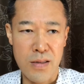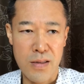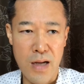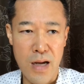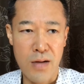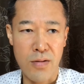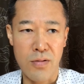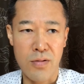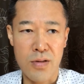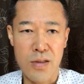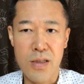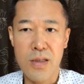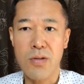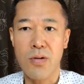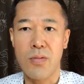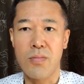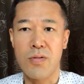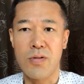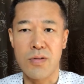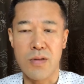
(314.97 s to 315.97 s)
あのいい
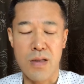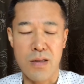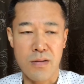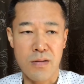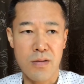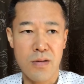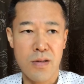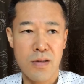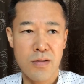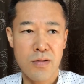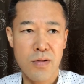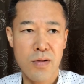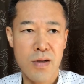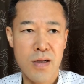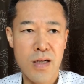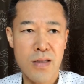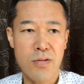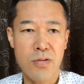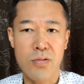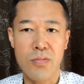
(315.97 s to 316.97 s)
と思うんですそれは
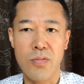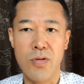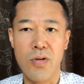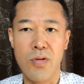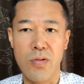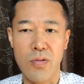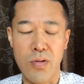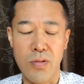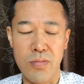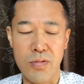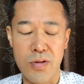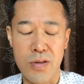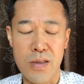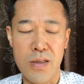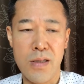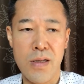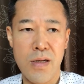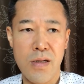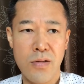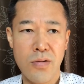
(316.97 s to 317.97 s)
家族も喜ぶし